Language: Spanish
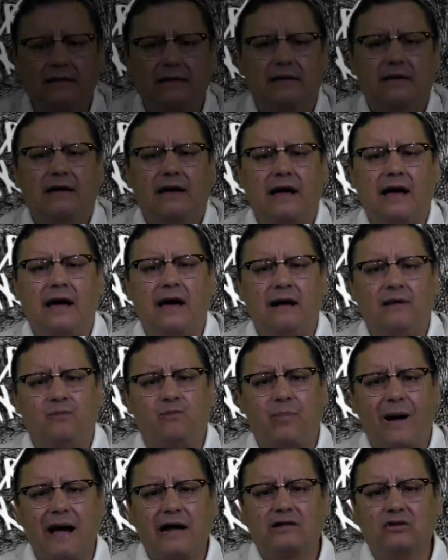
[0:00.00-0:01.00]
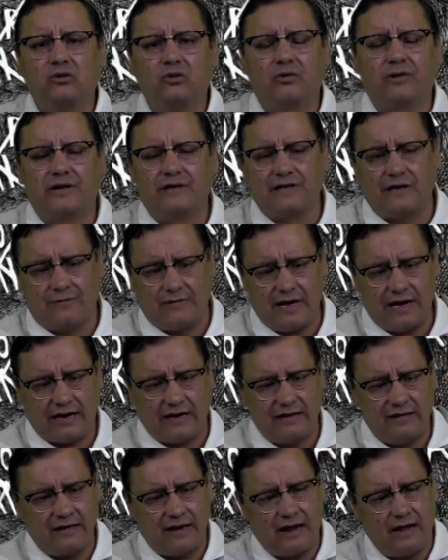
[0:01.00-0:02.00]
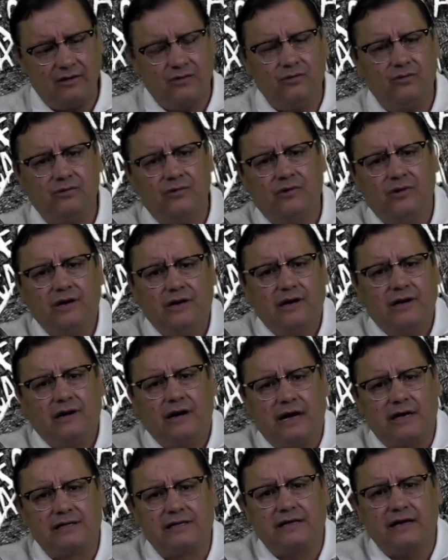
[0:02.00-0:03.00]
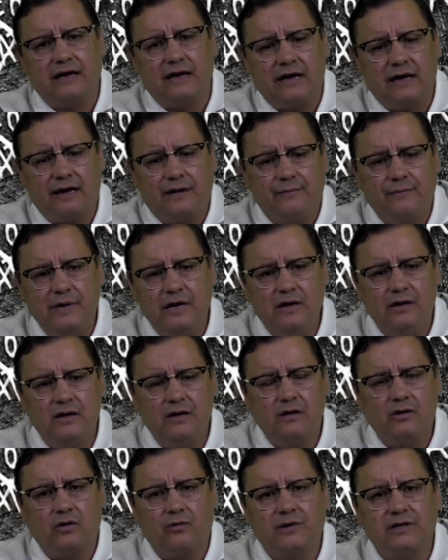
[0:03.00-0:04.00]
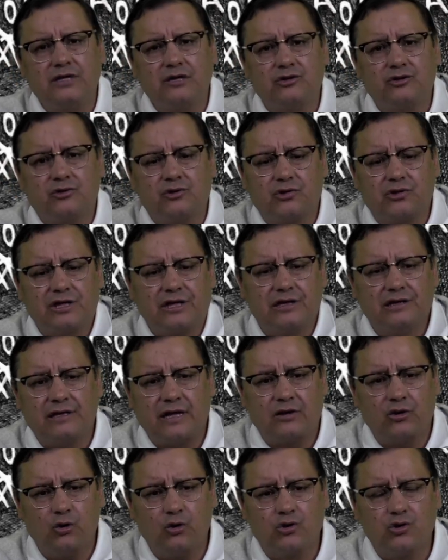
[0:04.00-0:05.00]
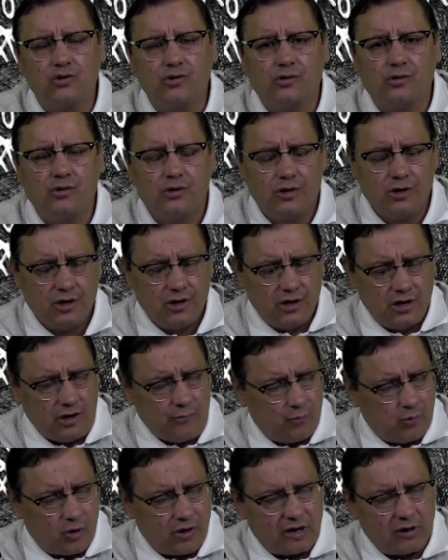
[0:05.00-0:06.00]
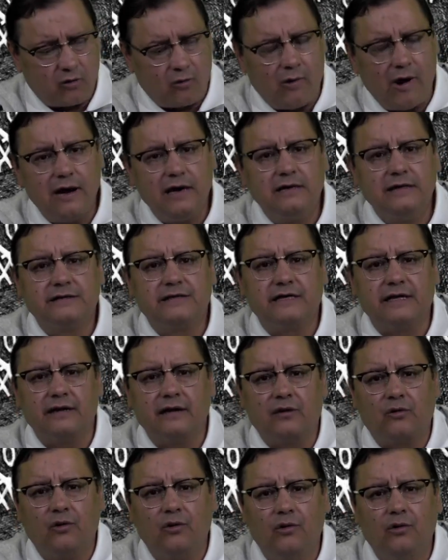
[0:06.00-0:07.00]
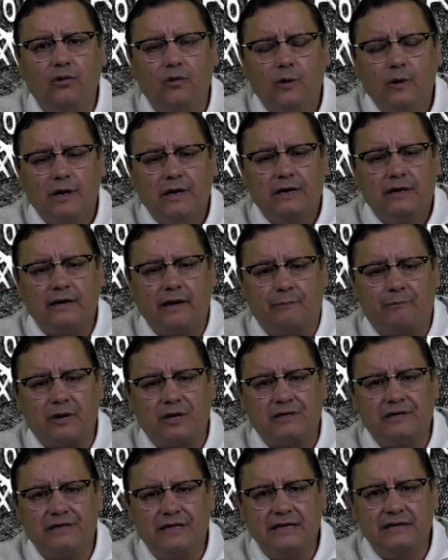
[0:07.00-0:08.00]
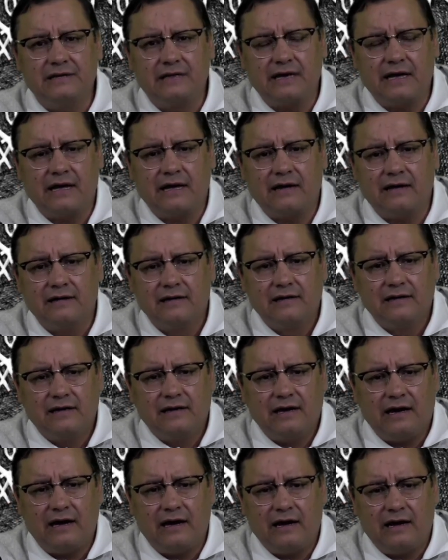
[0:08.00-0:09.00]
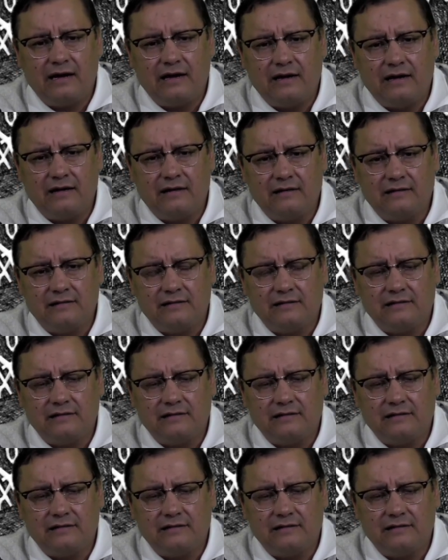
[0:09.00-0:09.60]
al pacto que se había generado hacia 1988 y por el cual se negó la presidencia al,